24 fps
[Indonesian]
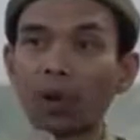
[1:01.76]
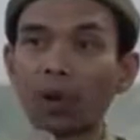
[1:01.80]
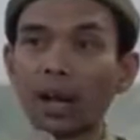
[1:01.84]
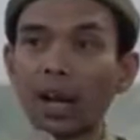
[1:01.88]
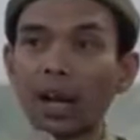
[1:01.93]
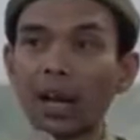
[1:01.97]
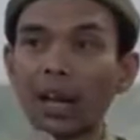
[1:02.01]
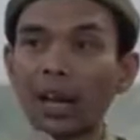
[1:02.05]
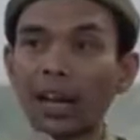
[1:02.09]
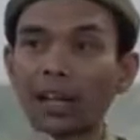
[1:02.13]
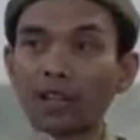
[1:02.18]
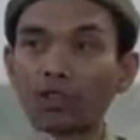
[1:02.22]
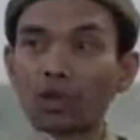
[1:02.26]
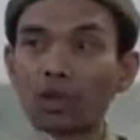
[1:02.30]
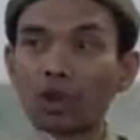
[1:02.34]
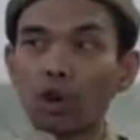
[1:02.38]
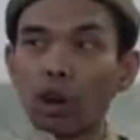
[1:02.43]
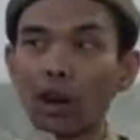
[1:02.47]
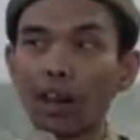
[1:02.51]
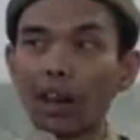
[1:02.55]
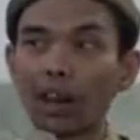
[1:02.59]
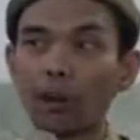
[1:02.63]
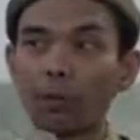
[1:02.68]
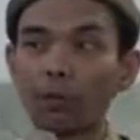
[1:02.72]
laula an
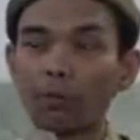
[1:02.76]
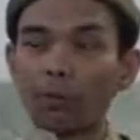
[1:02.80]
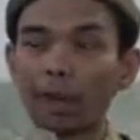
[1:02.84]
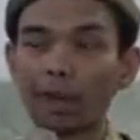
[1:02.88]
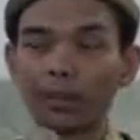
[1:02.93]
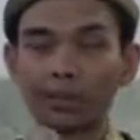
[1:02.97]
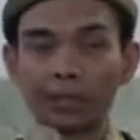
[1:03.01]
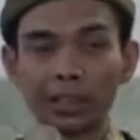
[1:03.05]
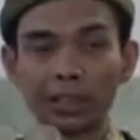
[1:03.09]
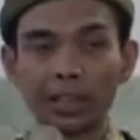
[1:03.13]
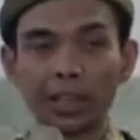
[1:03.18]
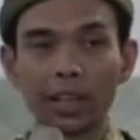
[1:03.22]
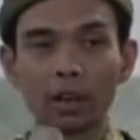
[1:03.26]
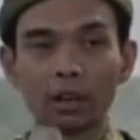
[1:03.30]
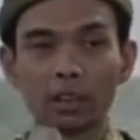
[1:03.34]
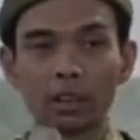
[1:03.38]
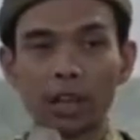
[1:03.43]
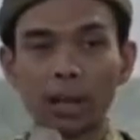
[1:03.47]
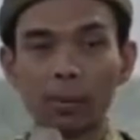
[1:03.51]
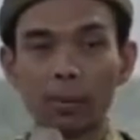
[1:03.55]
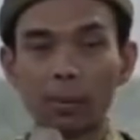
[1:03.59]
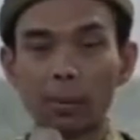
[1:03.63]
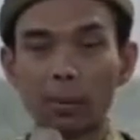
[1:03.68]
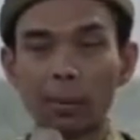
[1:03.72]
asyqa ala ummati kalau
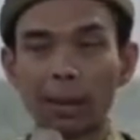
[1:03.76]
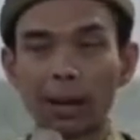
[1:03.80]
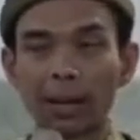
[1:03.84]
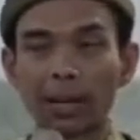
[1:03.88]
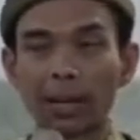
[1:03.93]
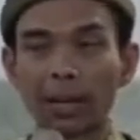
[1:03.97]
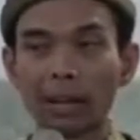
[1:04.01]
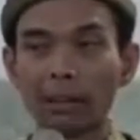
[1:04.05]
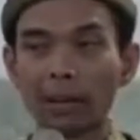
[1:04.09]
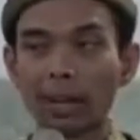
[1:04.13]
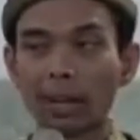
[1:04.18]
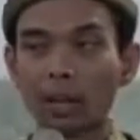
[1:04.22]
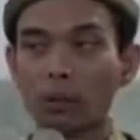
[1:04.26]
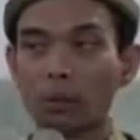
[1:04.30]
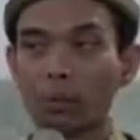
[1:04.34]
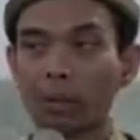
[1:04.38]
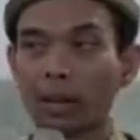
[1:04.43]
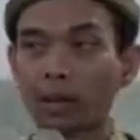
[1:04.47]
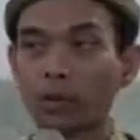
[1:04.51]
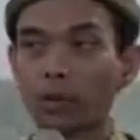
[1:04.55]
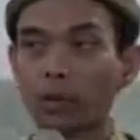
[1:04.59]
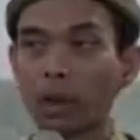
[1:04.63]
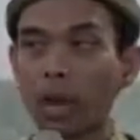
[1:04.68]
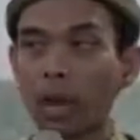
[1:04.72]
tidak memberatkan bagi
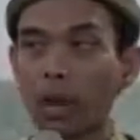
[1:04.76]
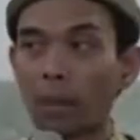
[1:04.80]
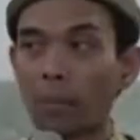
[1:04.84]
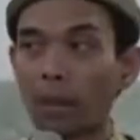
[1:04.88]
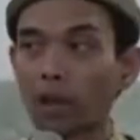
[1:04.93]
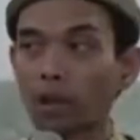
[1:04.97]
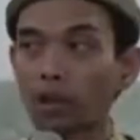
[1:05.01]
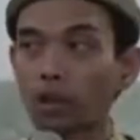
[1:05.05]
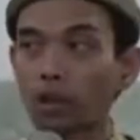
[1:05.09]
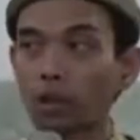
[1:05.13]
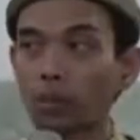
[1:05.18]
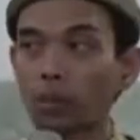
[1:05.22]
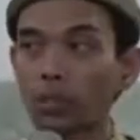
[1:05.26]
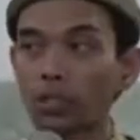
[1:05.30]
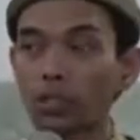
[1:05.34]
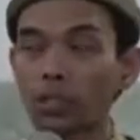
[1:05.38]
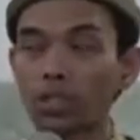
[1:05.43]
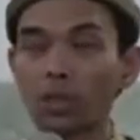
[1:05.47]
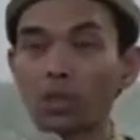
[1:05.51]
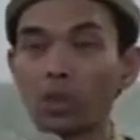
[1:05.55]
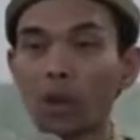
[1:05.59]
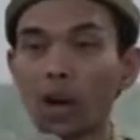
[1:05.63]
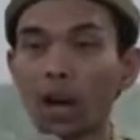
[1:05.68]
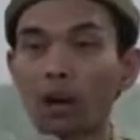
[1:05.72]
umatku la amartuhum
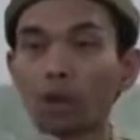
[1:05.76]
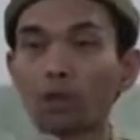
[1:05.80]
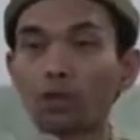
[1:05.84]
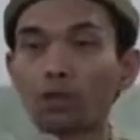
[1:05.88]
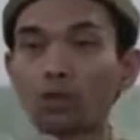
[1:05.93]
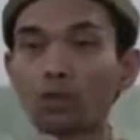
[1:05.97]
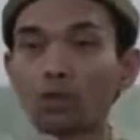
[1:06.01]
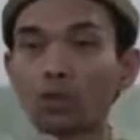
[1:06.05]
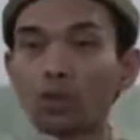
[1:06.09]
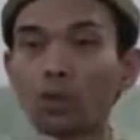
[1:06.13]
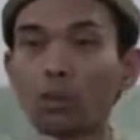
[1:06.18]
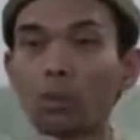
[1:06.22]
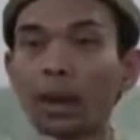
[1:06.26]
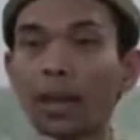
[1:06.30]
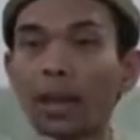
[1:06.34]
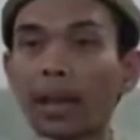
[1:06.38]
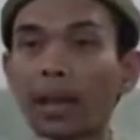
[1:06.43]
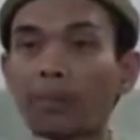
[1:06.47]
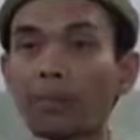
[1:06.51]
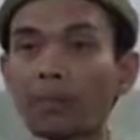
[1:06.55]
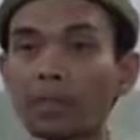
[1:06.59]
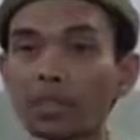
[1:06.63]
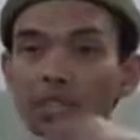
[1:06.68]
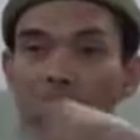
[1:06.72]
bisiwak, kusuruh
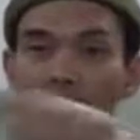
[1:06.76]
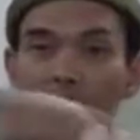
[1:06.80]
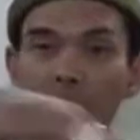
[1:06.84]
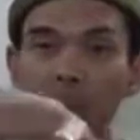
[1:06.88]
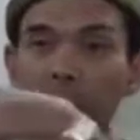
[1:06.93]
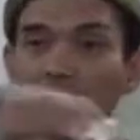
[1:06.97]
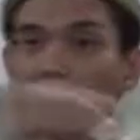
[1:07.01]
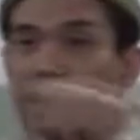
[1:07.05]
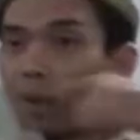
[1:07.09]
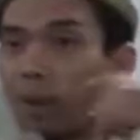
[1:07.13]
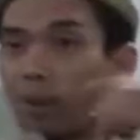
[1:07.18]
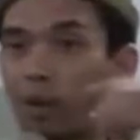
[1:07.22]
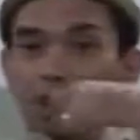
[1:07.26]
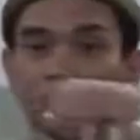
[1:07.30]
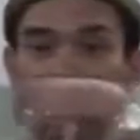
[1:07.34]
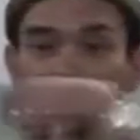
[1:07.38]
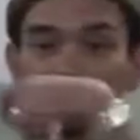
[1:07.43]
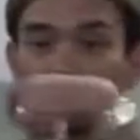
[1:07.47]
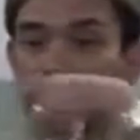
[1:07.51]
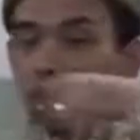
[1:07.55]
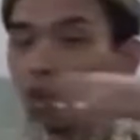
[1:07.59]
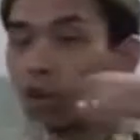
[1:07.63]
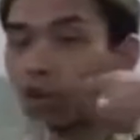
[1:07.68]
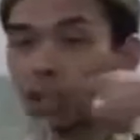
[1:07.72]
mereka bersiwak
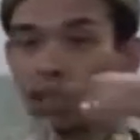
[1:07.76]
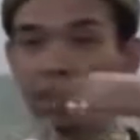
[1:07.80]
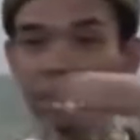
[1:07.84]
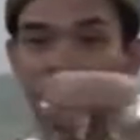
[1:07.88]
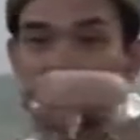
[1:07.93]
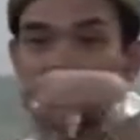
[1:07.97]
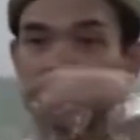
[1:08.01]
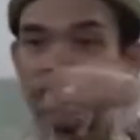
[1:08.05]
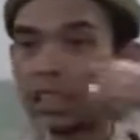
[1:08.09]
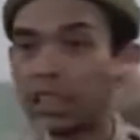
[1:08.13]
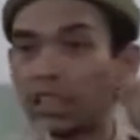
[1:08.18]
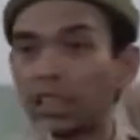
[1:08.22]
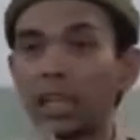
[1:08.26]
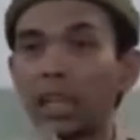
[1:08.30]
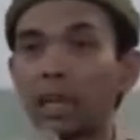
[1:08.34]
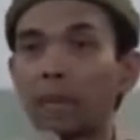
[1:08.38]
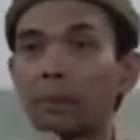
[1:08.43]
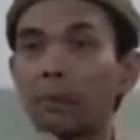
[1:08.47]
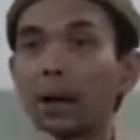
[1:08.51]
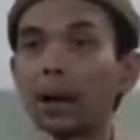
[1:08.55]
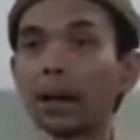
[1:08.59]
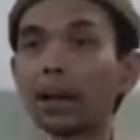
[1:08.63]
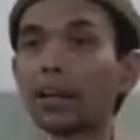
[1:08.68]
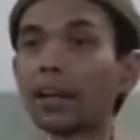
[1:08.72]
bergosok gigi.
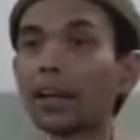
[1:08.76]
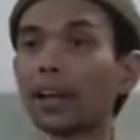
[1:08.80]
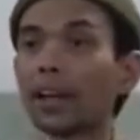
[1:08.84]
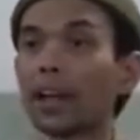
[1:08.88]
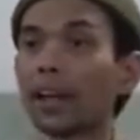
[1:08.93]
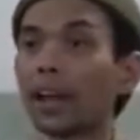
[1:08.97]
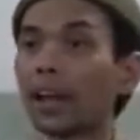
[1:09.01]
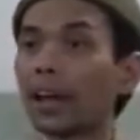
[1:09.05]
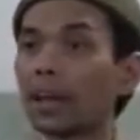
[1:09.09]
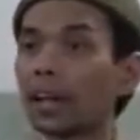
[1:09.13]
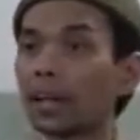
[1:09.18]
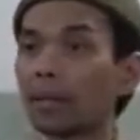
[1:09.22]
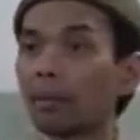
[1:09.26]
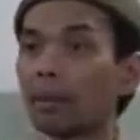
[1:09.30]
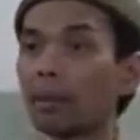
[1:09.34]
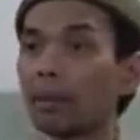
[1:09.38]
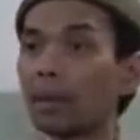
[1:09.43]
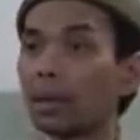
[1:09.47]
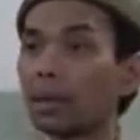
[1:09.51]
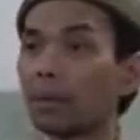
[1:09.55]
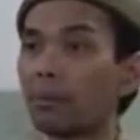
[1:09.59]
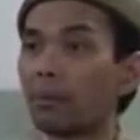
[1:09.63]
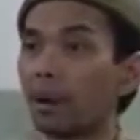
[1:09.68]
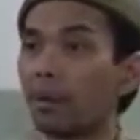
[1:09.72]
Makanya kadang
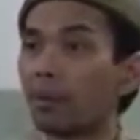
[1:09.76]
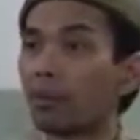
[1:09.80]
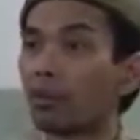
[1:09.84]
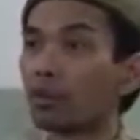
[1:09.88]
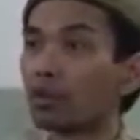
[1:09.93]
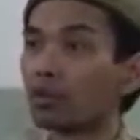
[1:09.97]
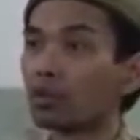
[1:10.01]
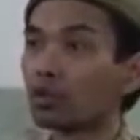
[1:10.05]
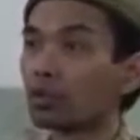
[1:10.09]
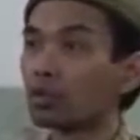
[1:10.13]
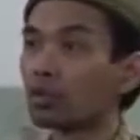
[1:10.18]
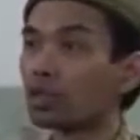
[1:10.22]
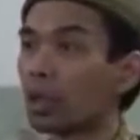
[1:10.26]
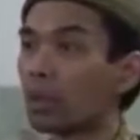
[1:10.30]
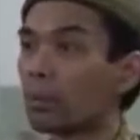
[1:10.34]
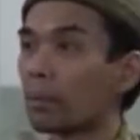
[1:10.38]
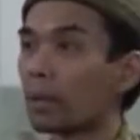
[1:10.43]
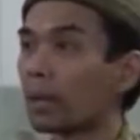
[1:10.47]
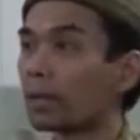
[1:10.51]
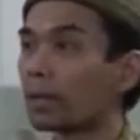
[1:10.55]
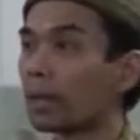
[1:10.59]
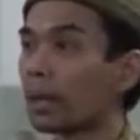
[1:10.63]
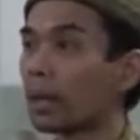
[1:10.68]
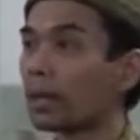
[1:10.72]
imam-imam khususnya
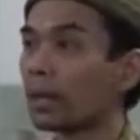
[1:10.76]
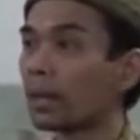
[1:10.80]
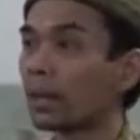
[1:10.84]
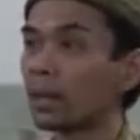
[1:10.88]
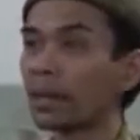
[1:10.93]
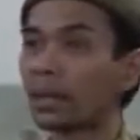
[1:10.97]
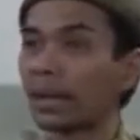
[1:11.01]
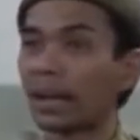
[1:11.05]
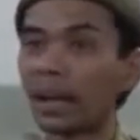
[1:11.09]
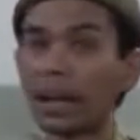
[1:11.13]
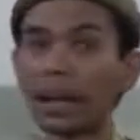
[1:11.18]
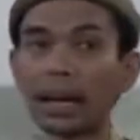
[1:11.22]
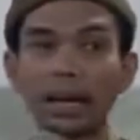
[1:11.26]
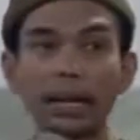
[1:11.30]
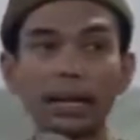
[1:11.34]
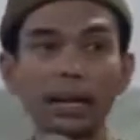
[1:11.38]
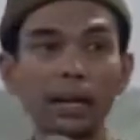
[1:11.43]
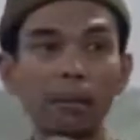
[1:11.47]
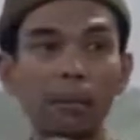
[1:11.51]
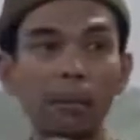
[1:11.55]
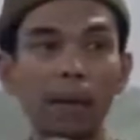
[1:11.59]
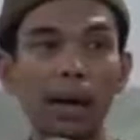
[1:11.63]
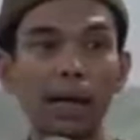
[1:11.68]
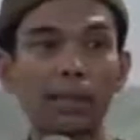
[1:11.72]
banyak dari kalangan
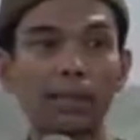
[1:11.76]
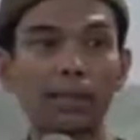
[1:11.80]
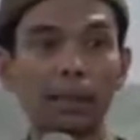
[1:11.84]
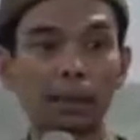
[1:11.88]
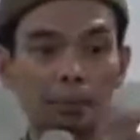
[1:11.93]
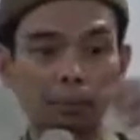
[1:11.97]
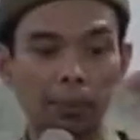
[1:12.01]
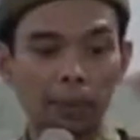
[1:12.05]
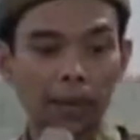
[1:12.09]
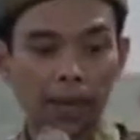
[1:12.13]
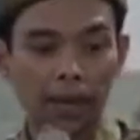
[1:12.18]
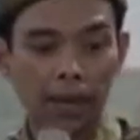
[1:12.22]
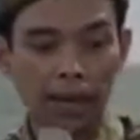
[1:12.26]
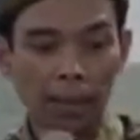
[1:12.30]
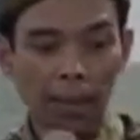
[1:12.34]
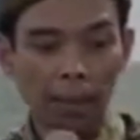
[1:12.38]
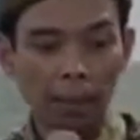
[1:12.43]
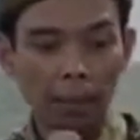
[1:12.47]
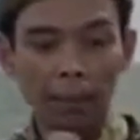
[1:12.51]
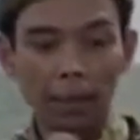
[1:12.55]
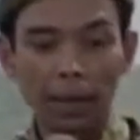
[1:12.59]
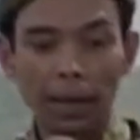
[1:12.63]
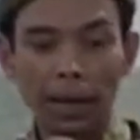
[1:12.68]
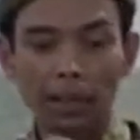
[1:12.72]
jamaah tabligh
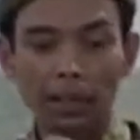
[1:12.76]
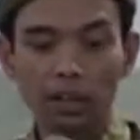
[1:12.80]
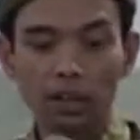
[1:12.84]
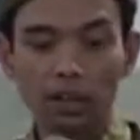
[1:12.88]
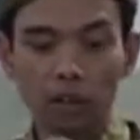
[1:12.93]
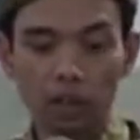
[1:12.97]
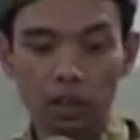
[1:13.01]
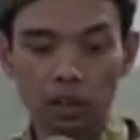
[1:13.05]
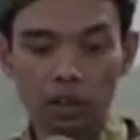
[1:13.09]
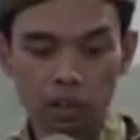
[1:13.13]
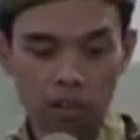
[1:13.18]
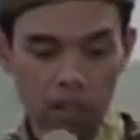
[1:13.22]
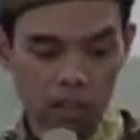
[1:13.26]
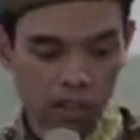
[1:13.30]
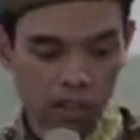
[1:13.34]
mengantongi